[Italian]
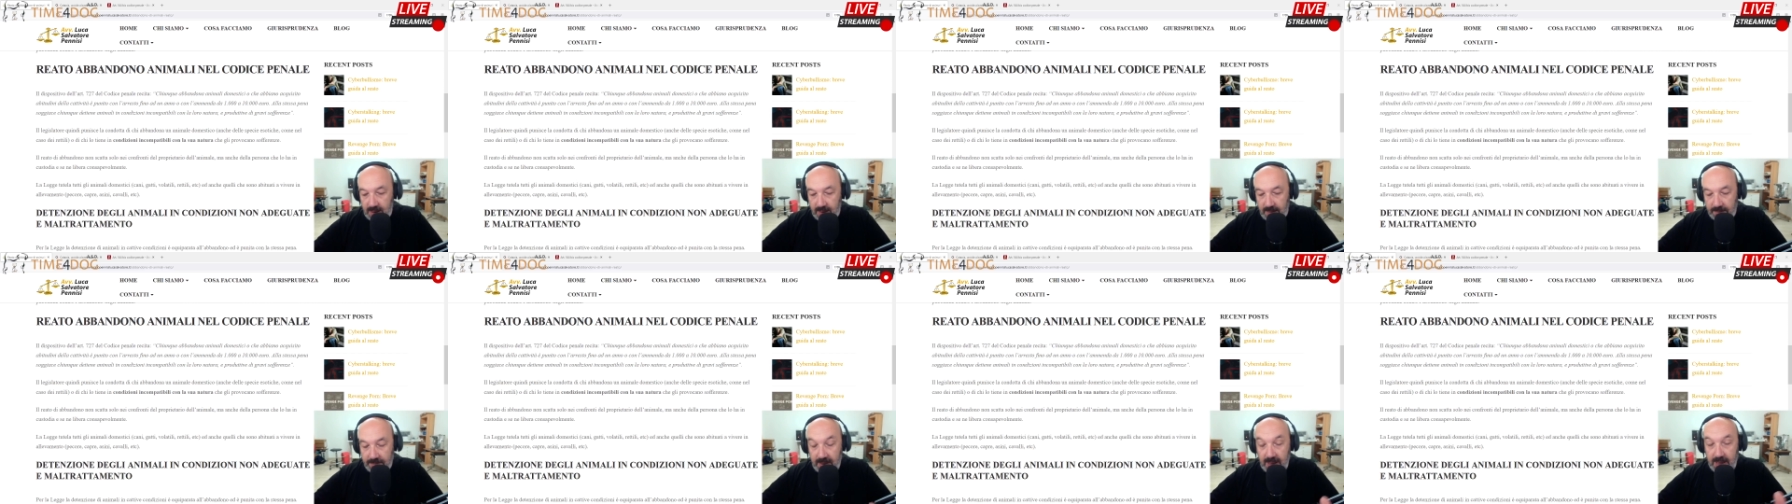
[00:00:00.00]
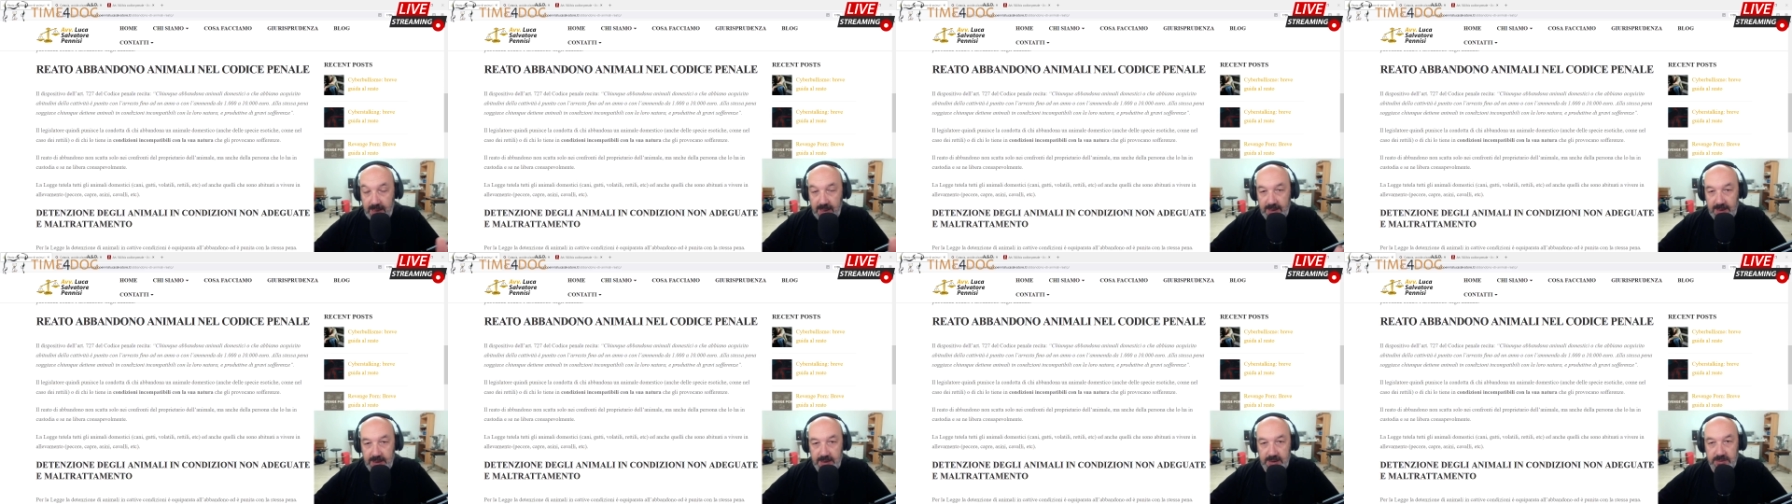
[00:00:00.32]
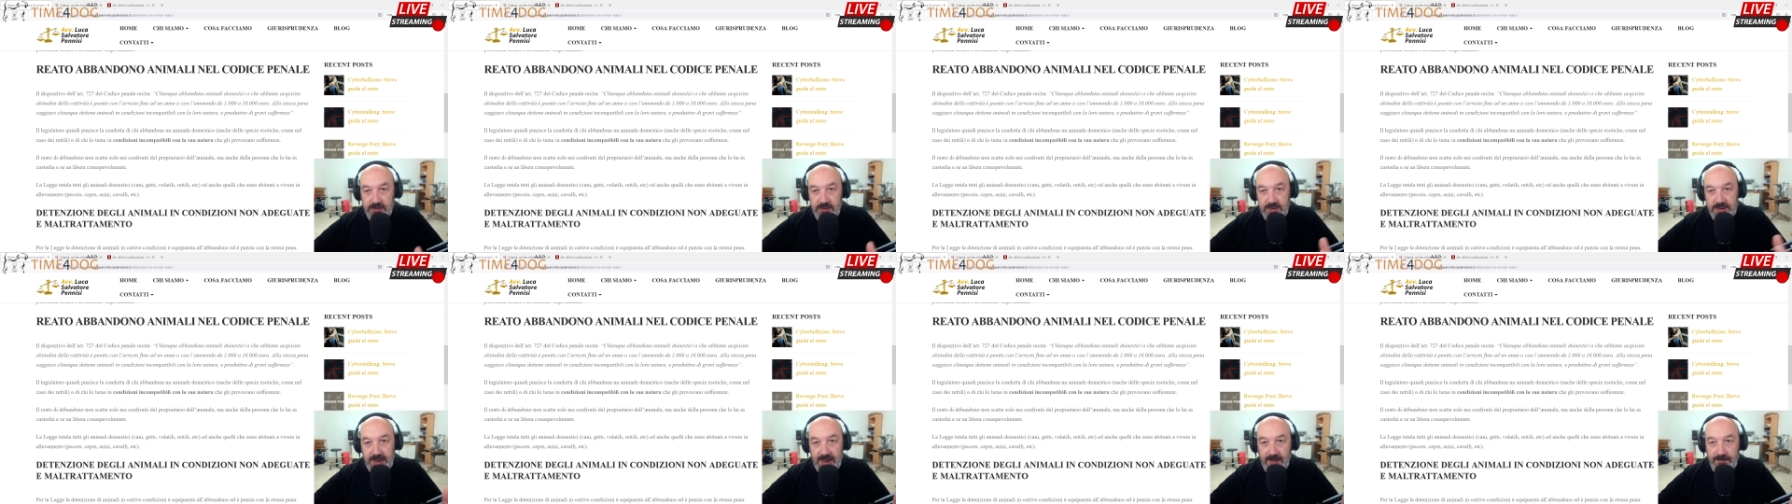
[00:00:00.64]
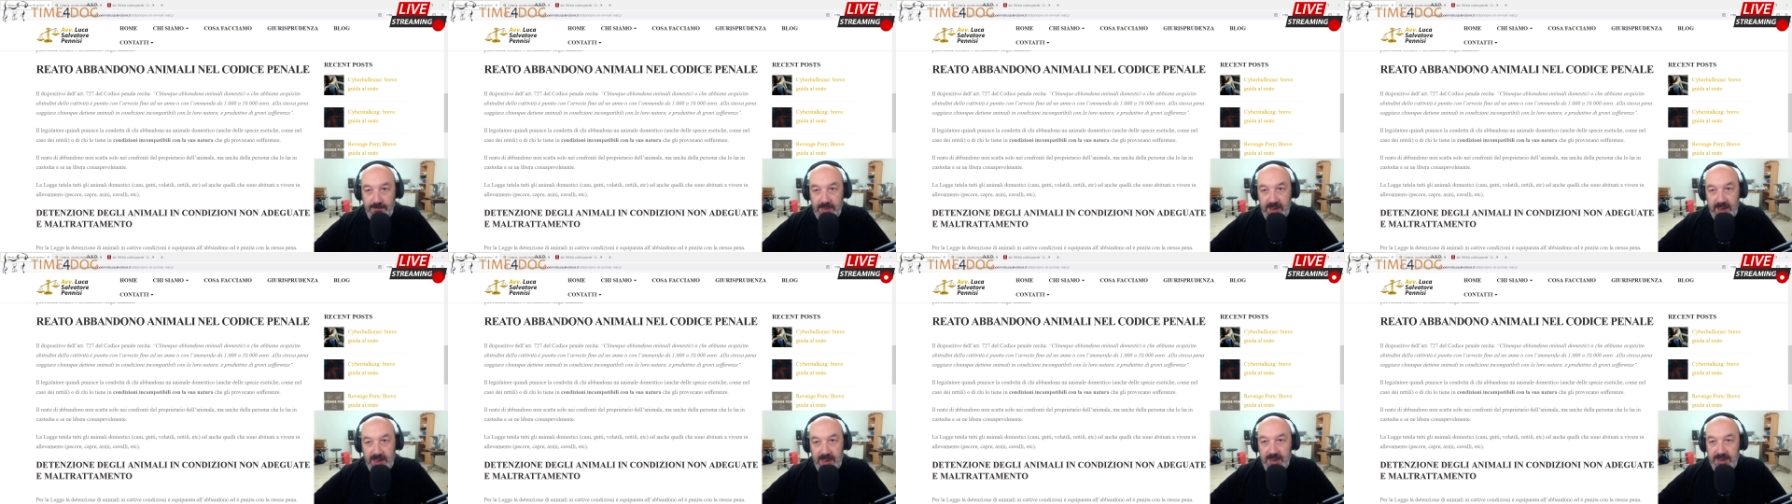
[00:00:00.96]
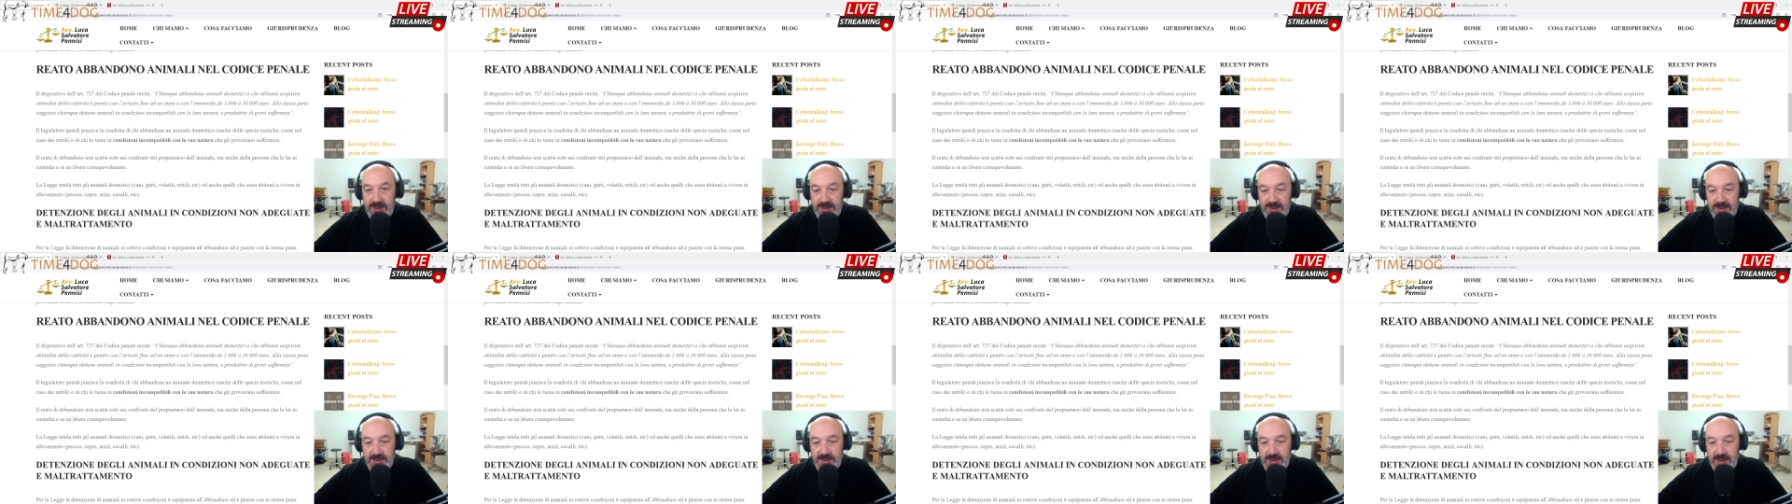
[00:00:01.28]
pare che adesso sia bene,
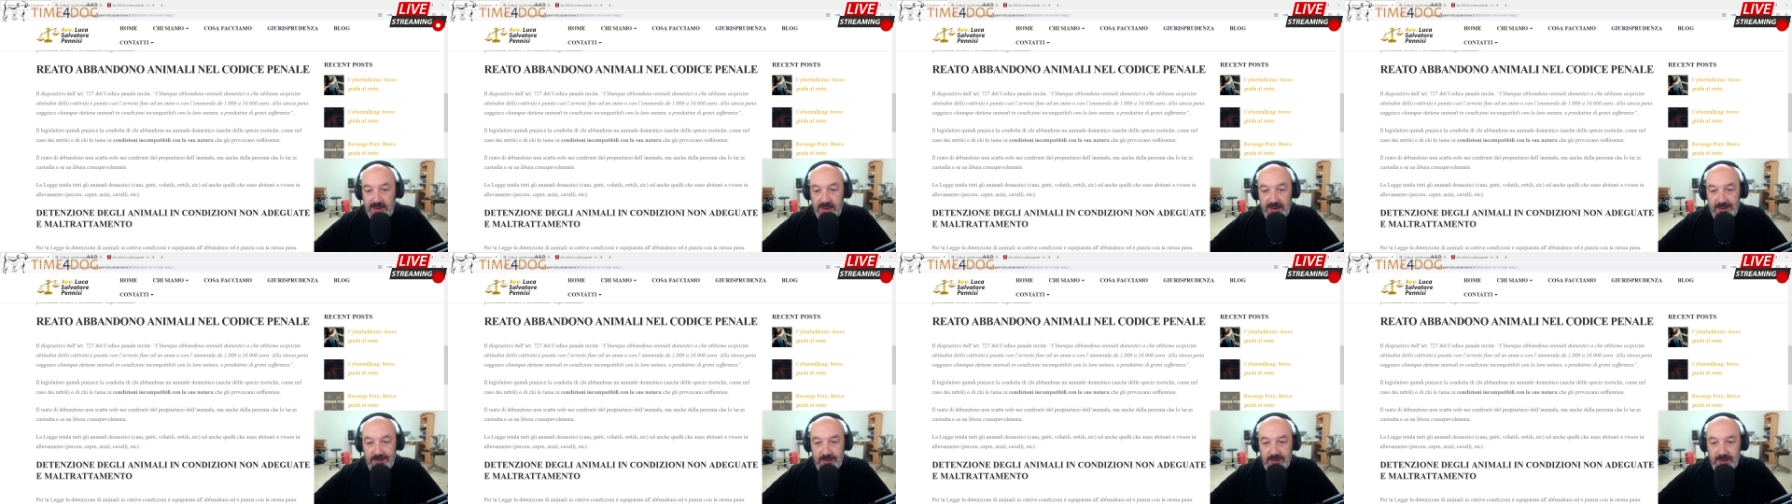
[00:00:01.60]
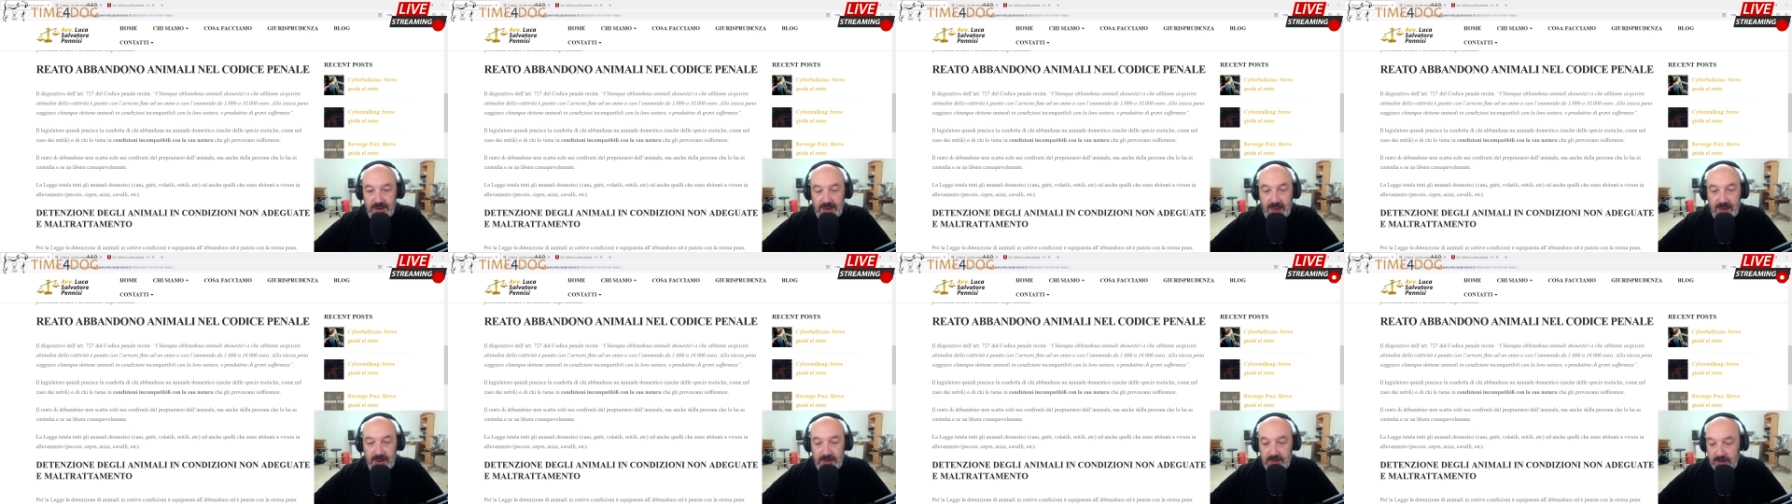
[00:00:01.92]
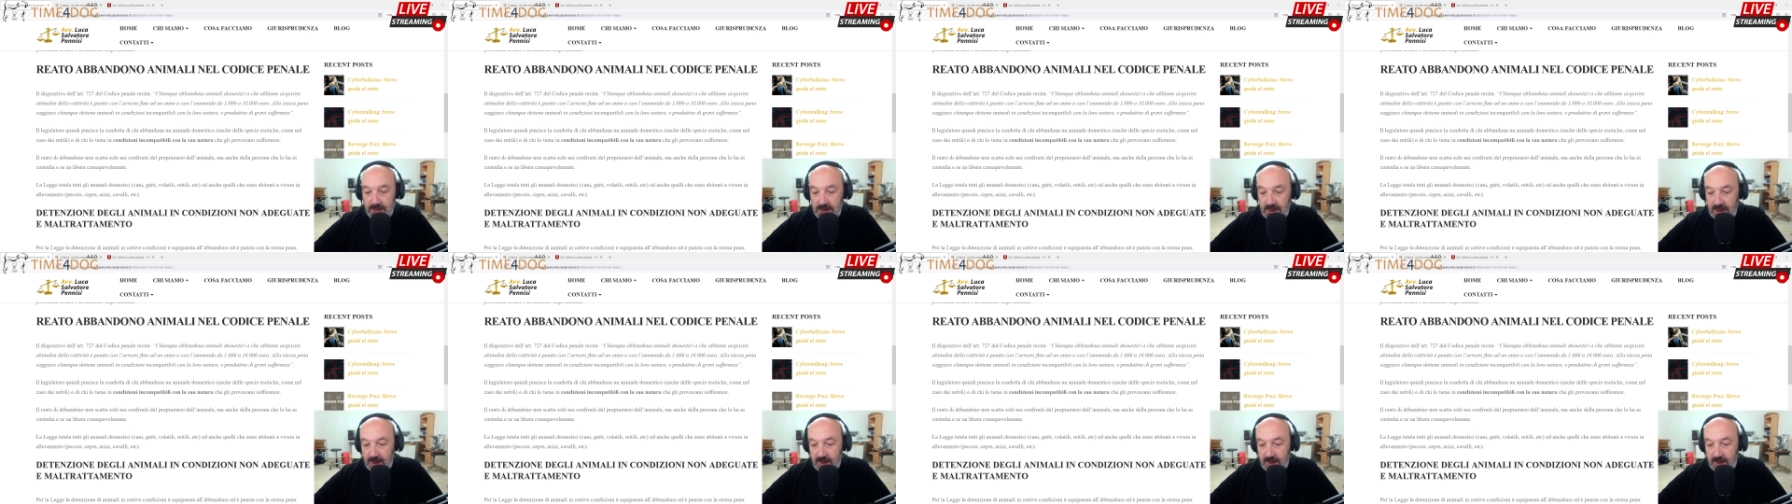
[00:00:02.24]
sia stato adottato,